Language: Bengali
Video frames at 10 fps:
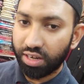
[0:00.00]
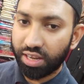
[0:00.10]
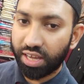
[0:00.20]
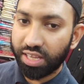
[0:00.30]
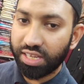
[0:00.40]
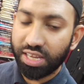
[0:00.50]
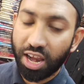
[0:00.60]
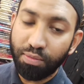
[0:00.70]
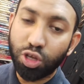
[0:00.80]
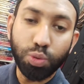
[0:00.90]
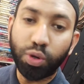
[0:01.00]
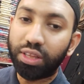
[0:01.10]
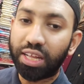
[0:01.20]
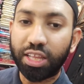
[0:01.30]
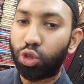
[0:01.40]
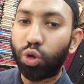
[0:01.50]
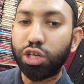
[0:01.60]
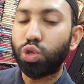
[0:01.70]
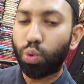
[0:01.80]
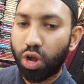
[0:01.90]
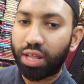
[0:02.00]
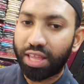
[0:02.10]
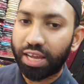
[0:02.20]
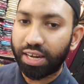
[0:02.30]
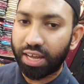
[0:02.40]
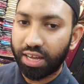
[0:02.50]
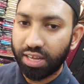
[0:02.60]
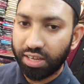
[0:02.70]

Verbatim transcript: ঠিক আছে যারা মজবুরি তাদের তো কিছু করার থাকে না